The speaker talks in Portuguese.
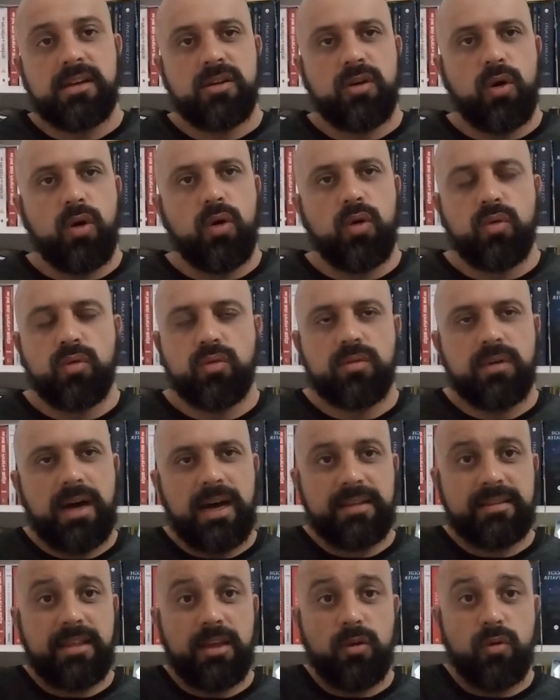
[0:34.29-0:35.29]
ou
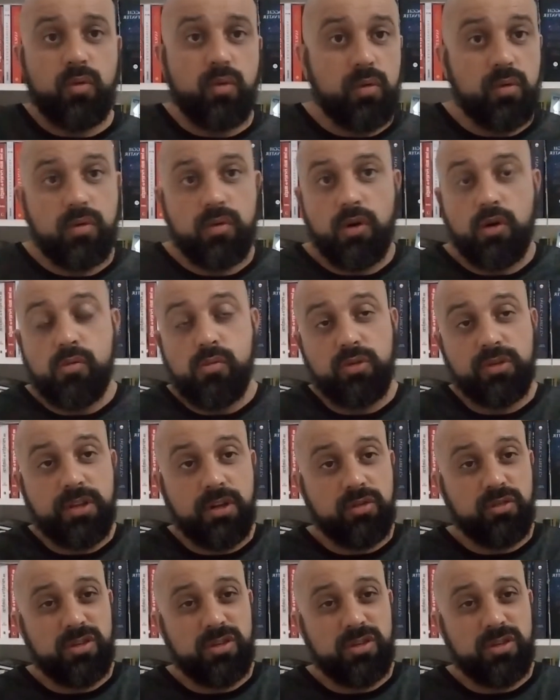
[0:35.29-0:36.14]
ATU ou modelo